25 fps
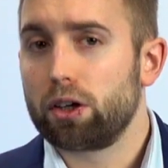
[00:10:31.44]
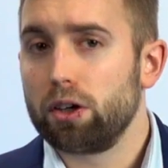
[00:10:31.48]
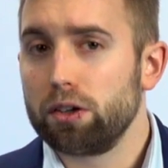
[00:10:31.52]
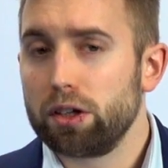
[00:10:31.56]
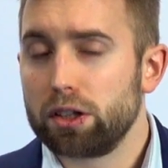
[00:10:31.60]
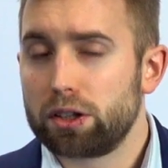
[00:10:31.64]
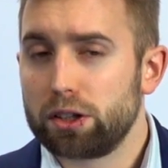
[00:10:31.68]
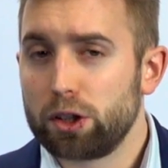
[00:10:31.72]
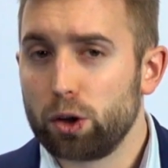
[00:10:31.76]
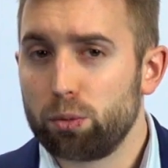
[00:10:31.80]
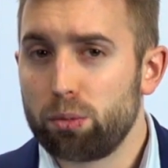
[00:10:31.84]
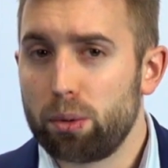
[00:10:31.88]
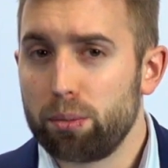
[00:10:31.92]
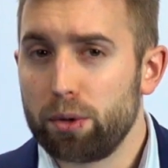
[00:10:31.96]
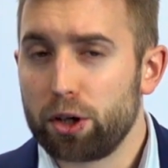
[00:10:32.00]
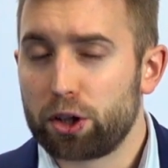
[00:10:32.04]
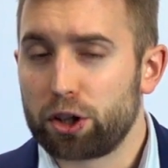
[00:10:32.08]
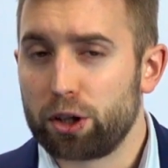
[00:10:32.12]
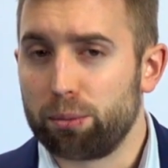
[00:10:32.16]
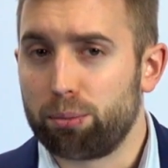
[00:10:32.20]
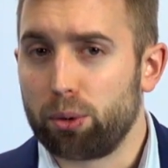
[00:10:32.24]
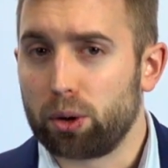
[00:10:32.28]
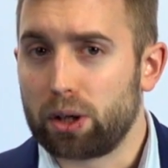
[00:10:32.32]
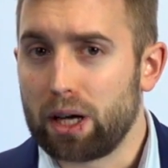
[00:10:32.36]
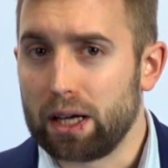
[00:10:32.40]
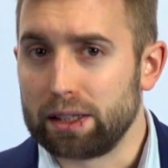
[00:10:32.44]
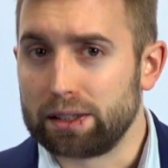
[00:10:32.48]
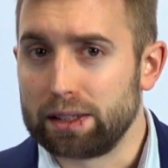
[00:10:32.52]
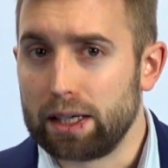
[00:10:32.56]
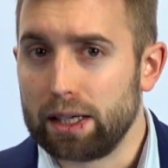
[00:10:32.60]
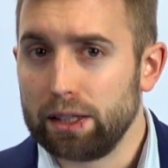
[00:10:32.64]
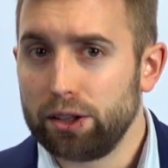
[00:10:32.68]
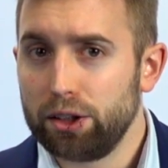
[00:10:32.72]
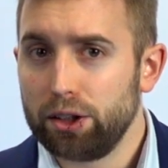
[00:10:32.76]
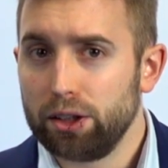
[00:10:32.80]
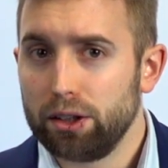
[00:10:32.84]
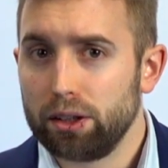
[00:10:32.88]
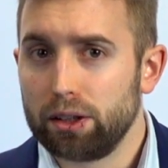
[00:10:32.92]
koniec chciałbym jeszcze
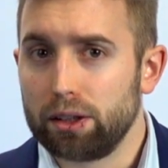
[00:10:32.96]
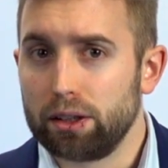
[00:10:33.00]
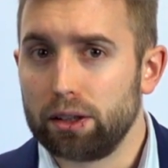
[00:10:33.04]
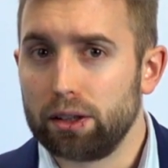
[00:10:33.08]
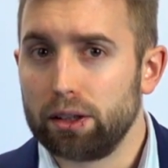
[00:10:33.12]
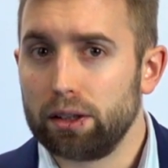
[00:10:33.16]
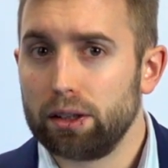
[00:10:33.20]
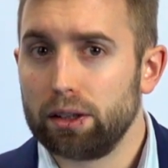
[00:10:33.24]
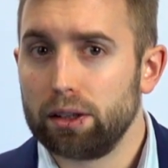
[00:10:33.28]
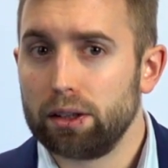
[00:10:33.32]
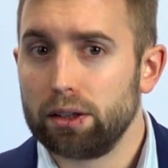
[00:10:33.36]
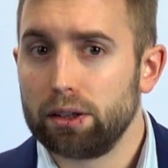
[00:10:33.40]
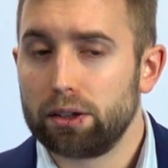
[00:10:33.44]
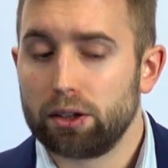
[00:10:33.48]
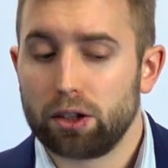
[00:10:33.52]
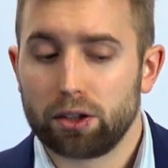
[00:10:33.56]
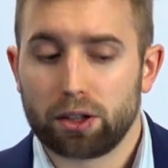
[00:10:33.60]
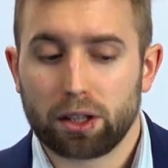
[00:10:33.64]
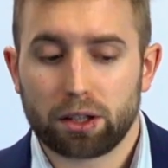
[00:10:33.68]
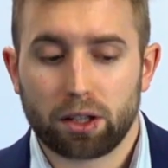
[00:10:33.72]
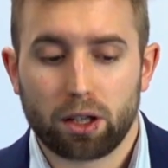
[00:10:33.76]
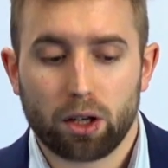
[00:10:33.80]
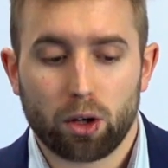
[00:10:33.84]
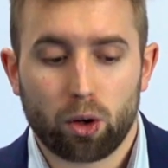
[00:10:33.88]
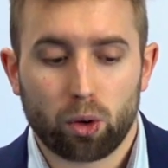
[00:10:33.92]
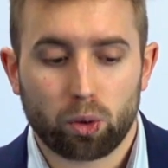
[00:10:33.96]
pokazać, to takie